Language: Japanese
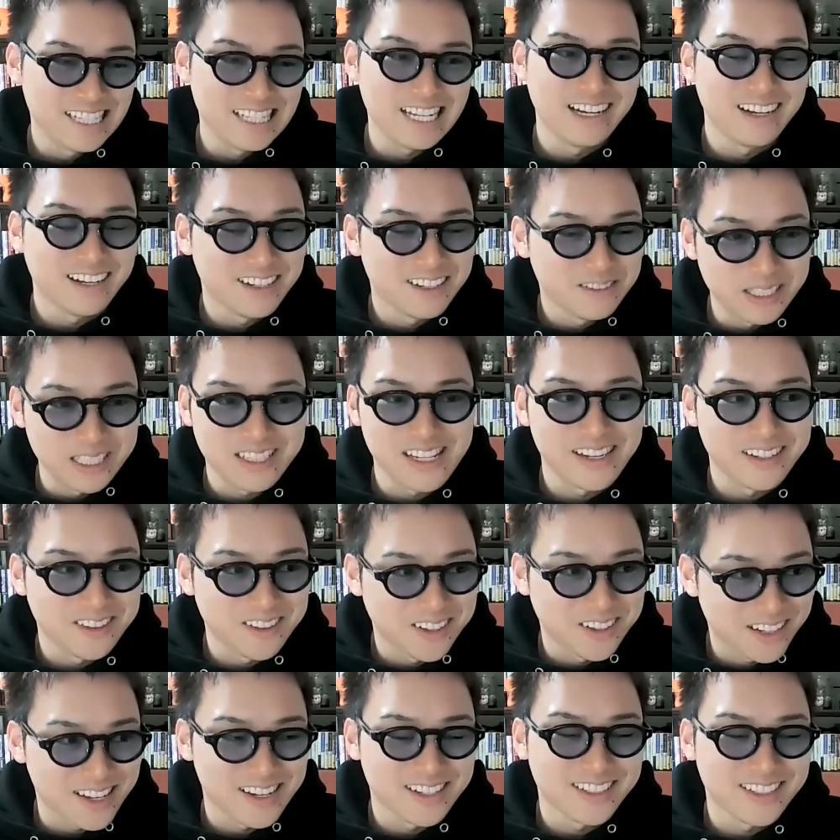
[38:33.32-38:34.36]
なんか見つけ
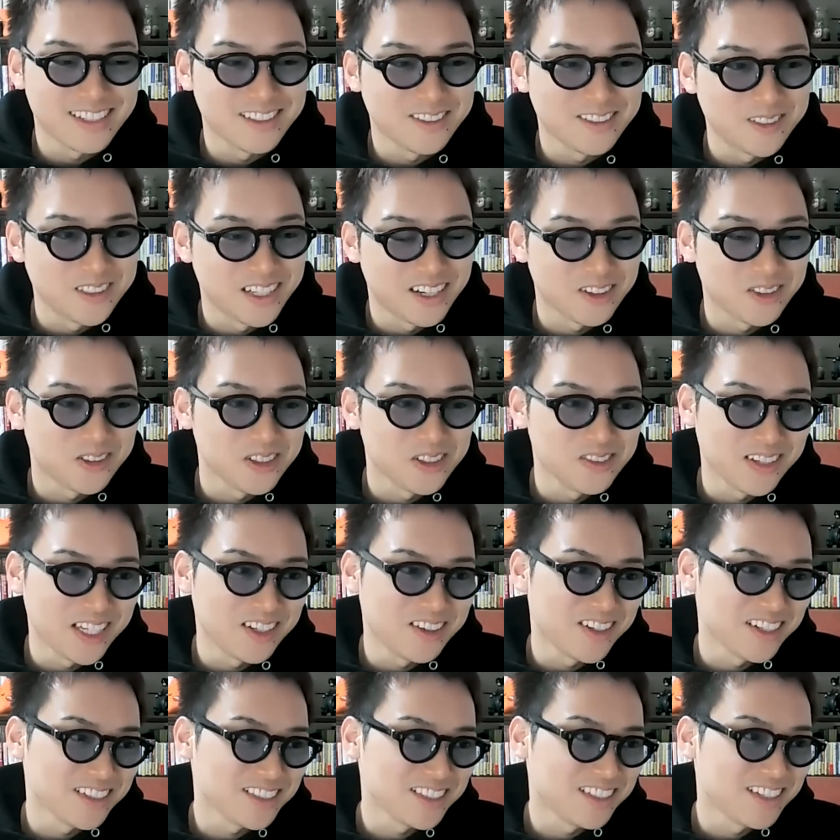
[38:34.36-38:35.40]
てください。参考になるとか、
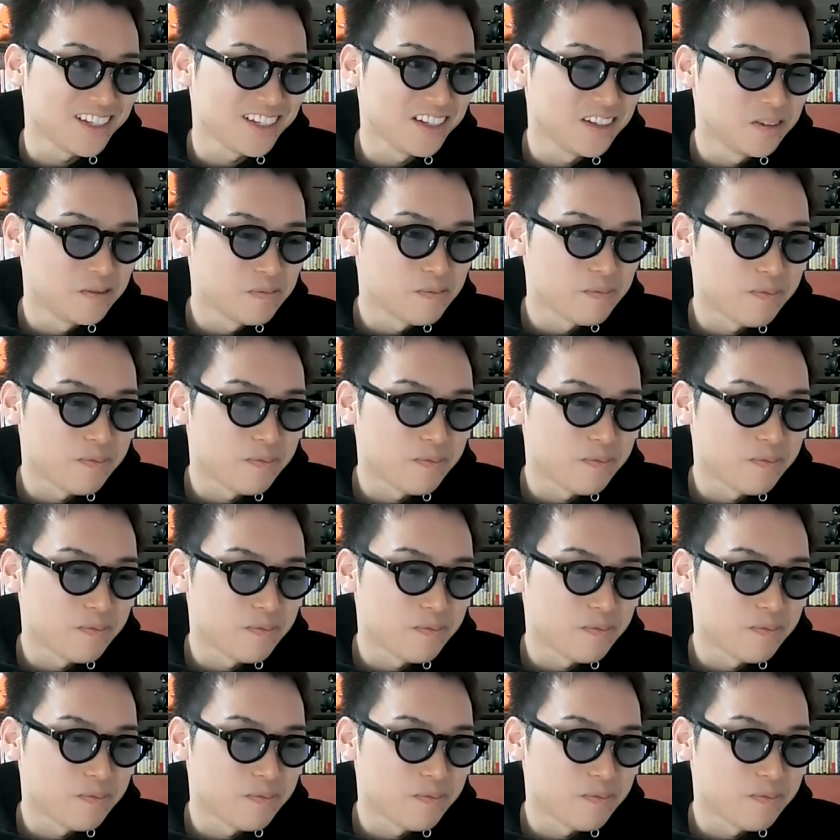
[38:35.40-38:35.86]
今の話から。